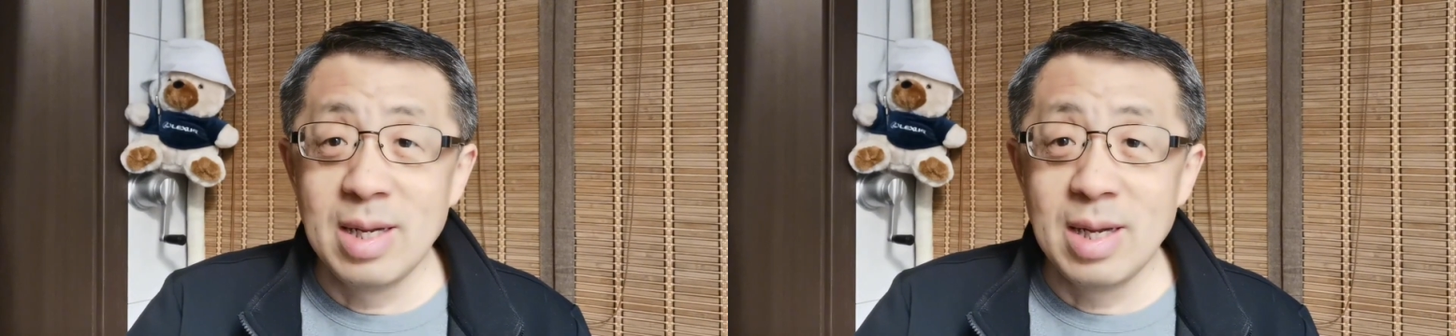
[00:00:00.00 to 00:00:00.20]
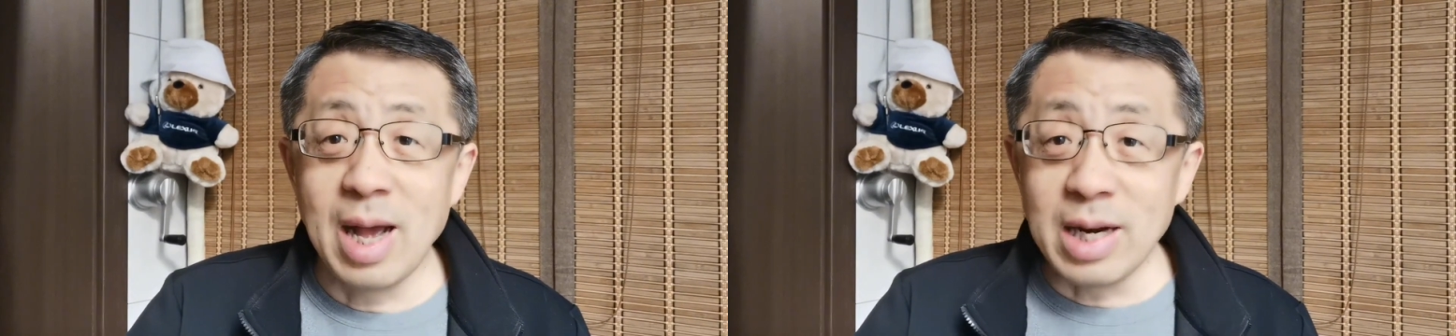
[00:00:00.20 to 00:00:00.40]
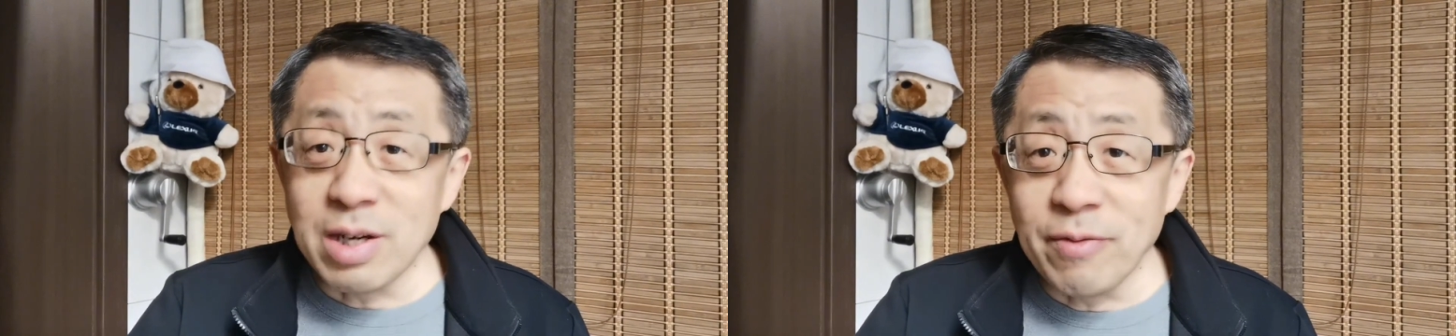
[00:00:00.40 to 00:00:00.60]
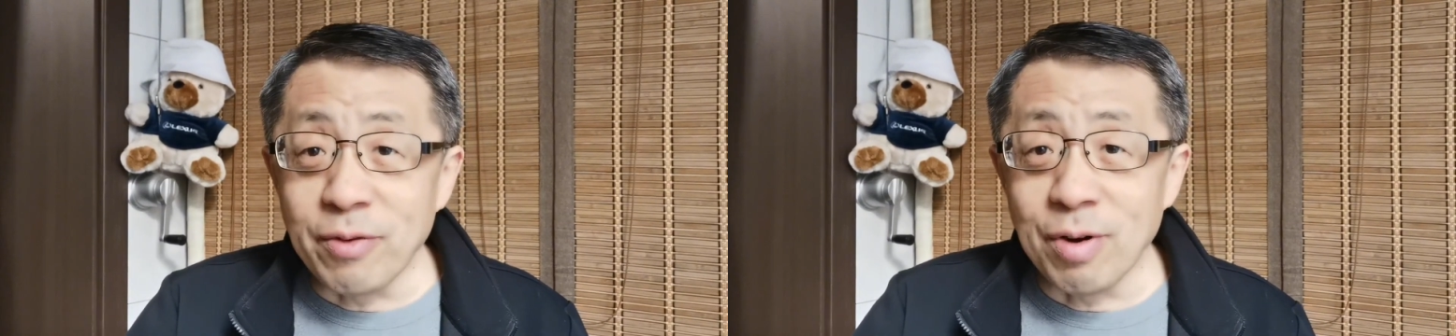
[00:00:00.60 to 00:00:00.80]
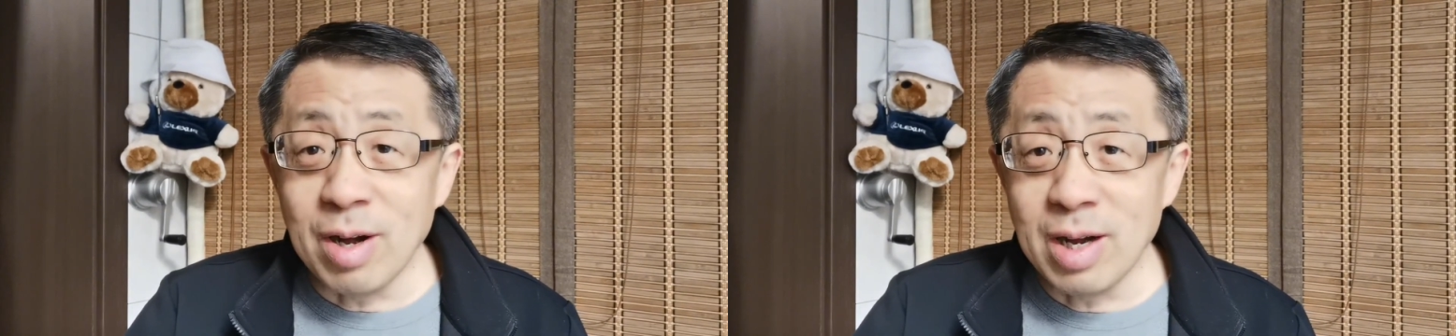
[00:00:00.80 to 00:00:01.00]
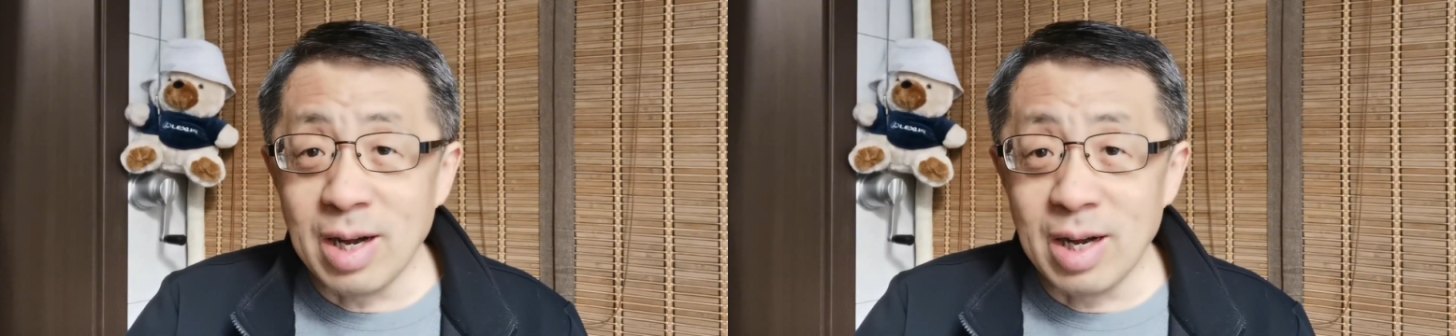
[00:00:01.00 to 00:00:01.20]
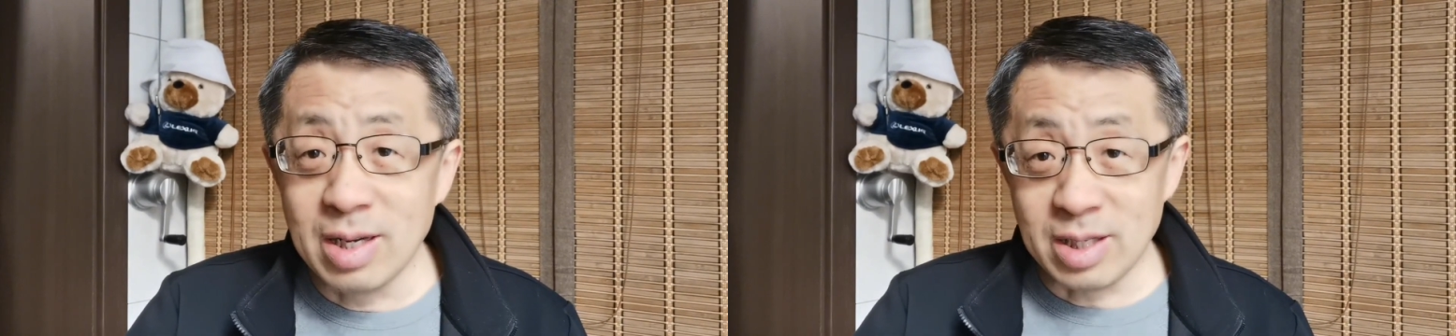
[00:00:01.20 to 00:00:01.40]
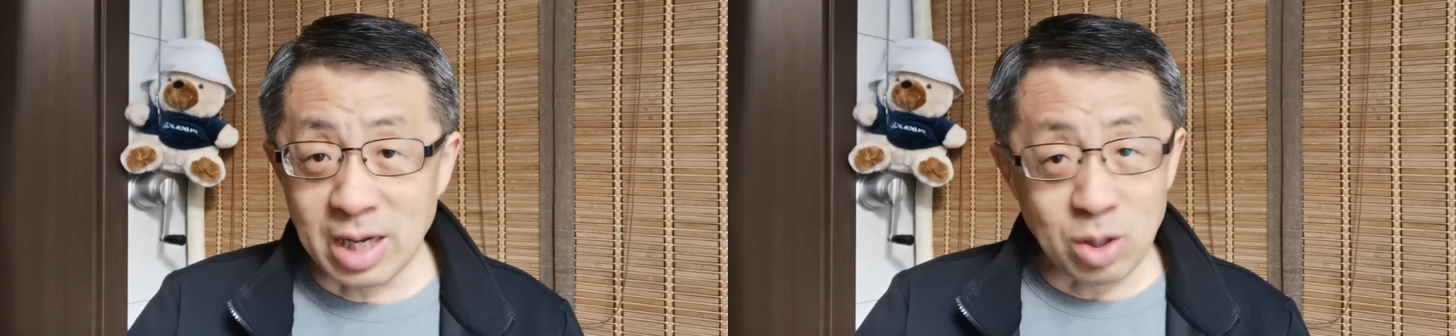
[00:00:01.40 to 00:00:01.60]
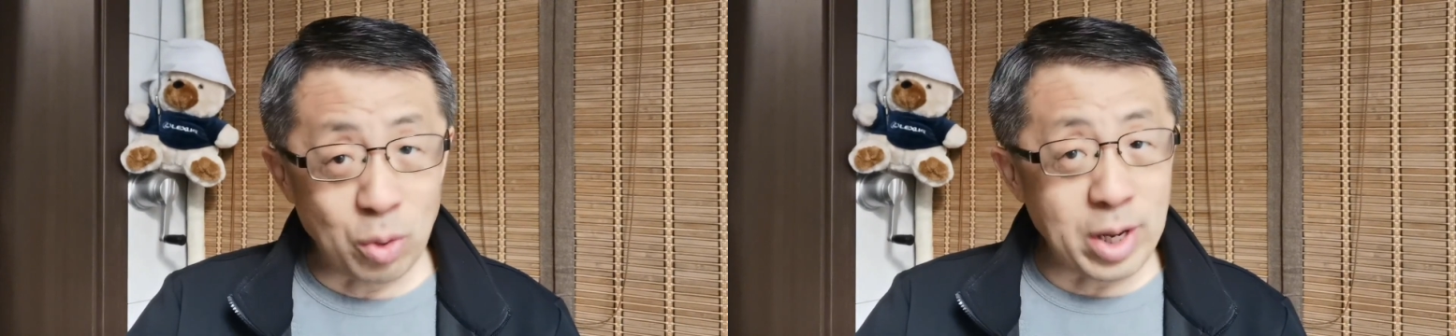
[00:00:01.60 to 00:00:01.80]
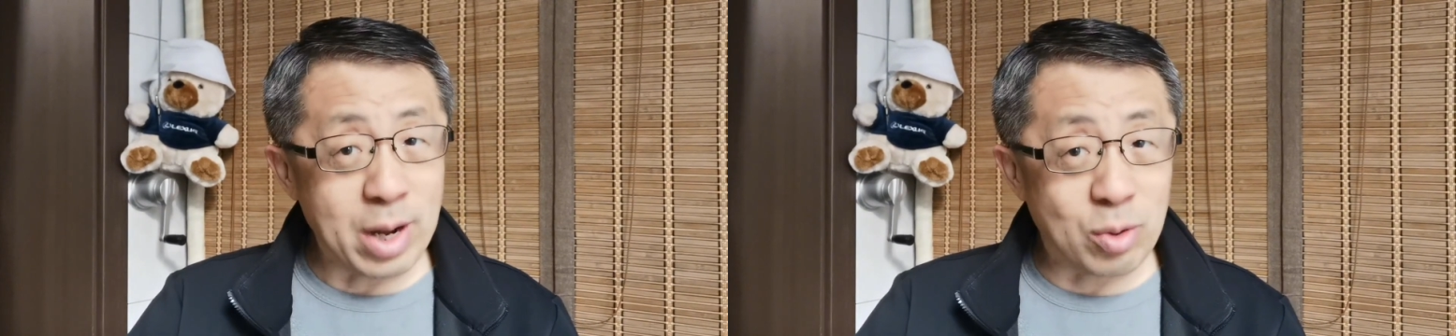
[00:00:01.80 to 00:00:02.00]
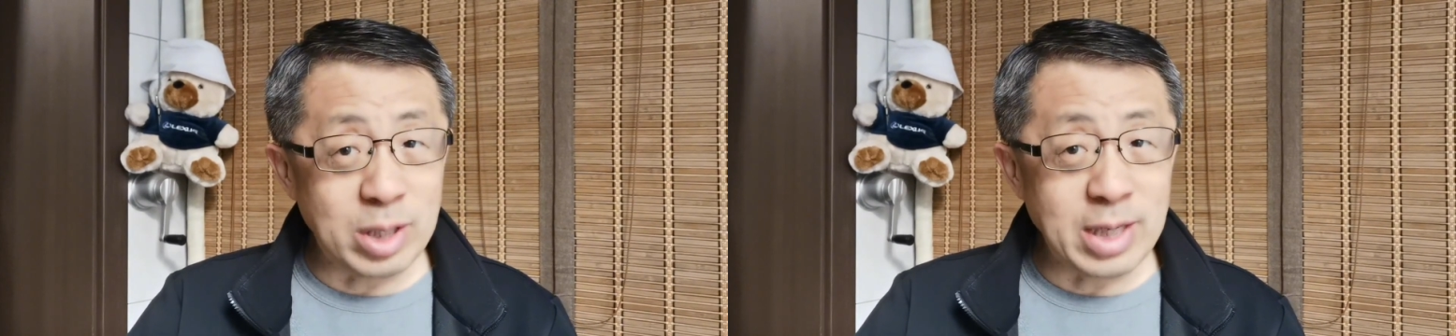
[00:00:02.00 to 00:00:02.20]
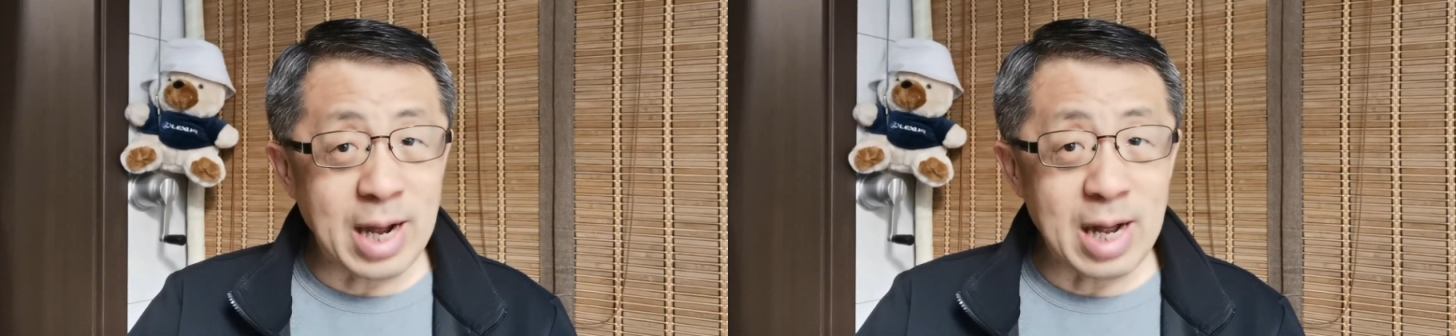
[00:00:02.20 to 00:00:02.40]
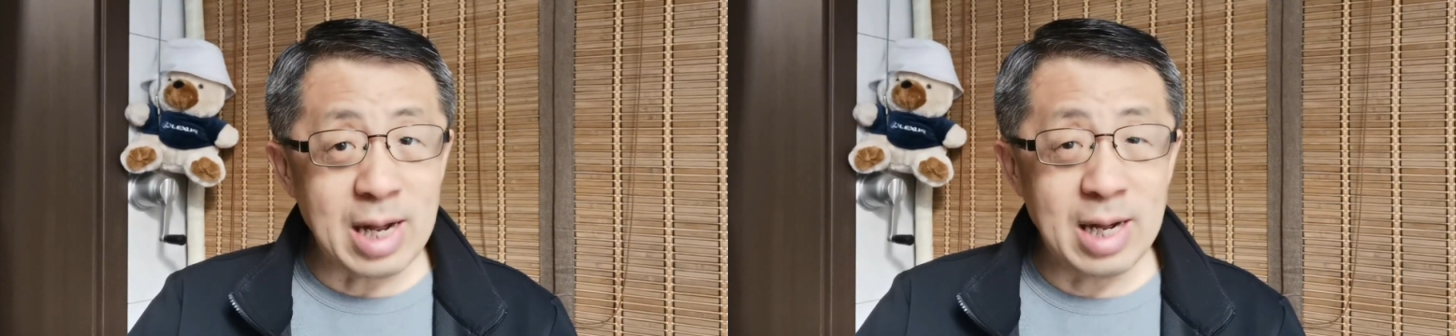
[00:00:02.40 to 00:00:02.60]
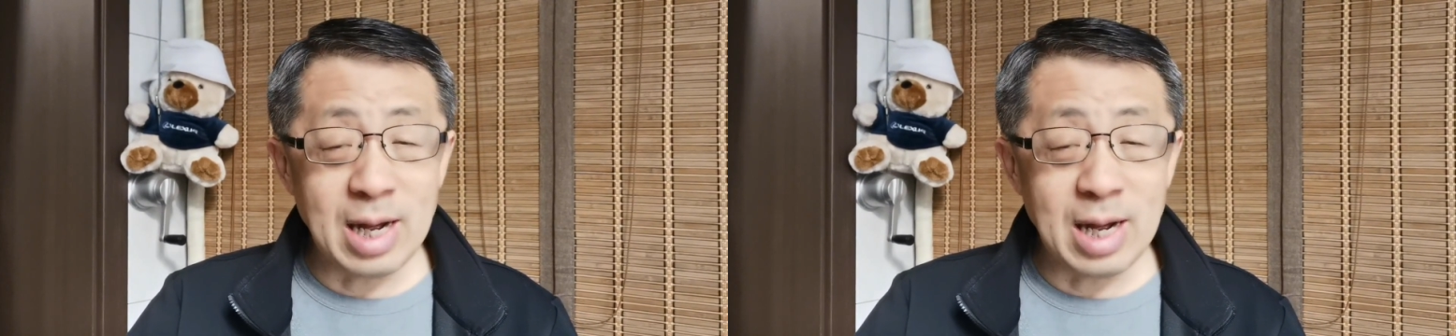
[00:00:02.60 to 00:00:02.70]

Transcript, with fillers: 爱政府。等同于爱国家，